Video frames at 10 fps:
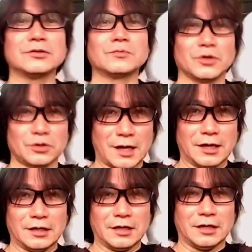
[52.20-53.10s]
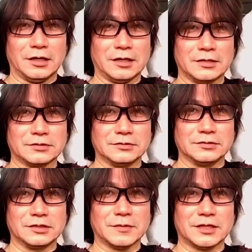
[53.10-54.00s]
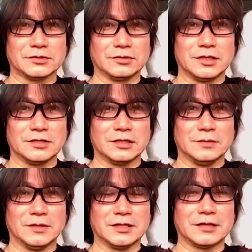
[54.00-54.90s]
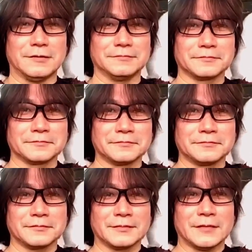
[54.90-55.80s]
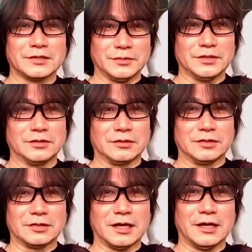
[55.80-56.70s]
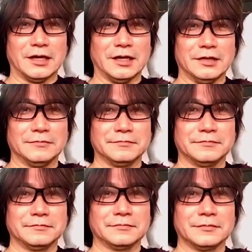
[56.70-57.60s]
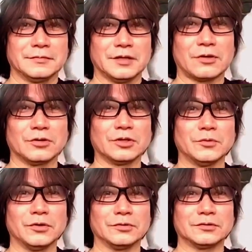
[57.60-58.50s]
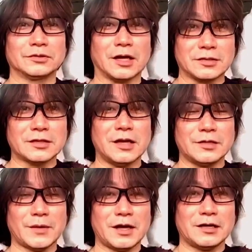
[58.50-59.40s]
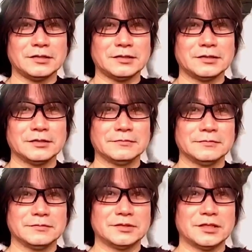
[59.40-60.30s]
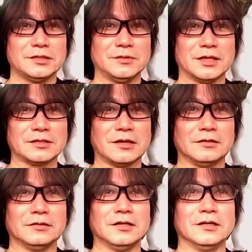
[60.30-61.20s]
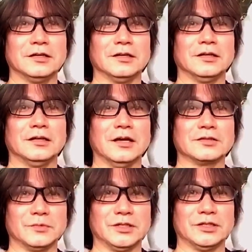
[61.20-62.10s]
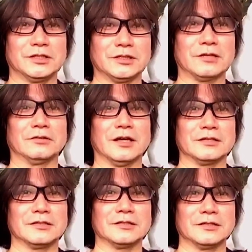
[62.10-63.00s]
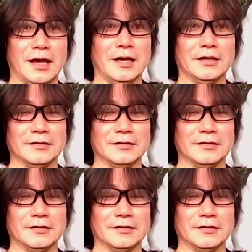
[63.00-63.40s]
ものは、えー、安くしますので、ぜひ皆さん遊びに来てください。レコードもたくさんあります。ぜひ皆さん、えー、遊びに来てください。